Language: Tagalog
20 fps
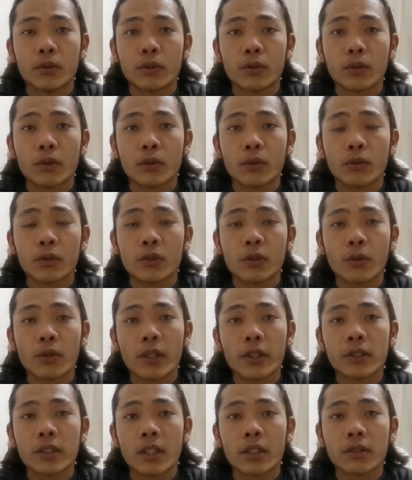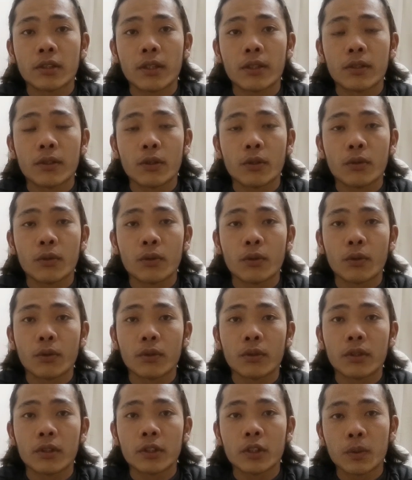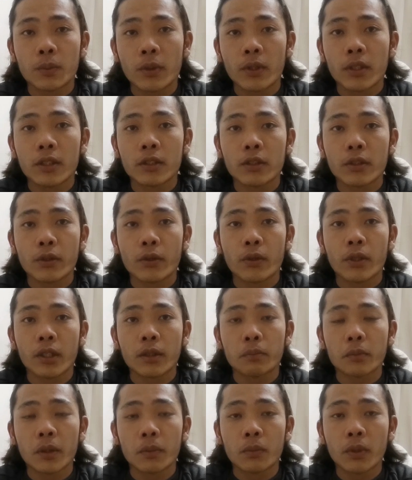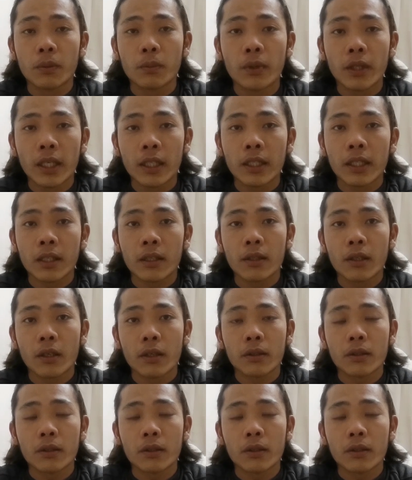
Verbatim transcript: so gusto ko lang i-share sa inyo yung experience ko at magbibigay na rin ako